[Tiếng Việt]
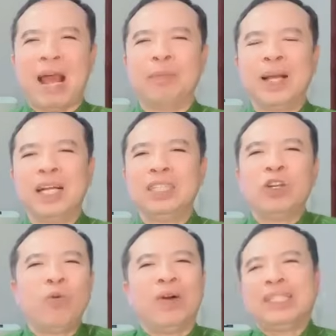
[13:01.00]
chúng ta làm
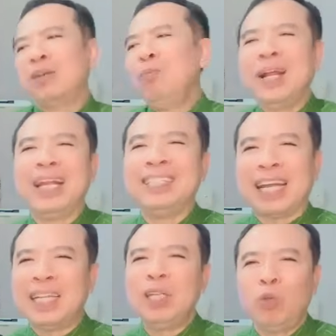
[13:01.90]
chứ không phải sống là để
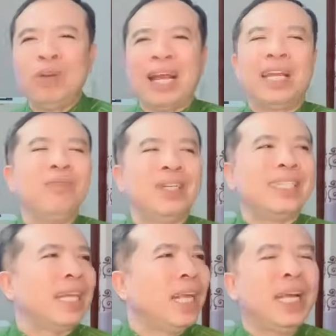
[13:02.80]
giải thích suốt ngày cứ
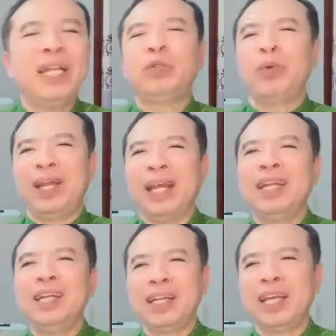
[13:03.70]
phải giải thích hết cho người
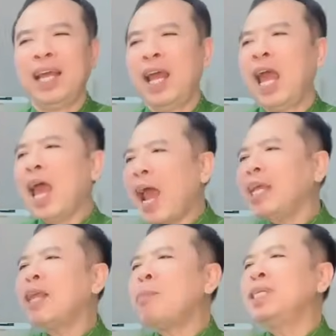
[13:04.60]
này đến người kia
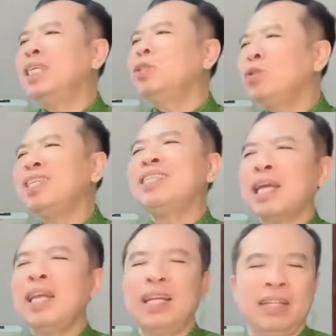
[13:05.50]
ai thắc mắc gì tôi sẽ
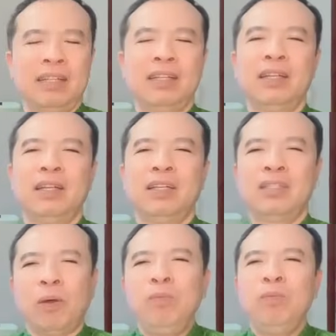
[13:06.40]
giải thích
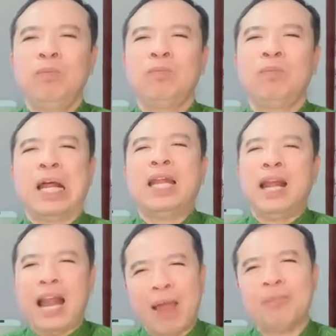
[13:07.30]
sống là
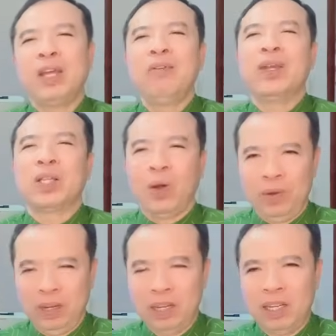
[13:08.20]
để làm những cái việc
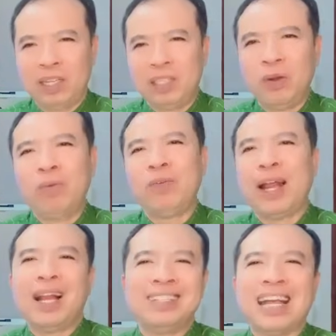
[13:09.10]
tốt chứ không
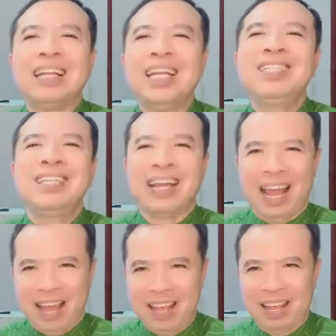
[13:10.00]
phải là giải thích gì
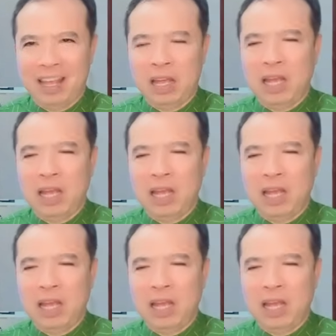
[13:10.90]
cả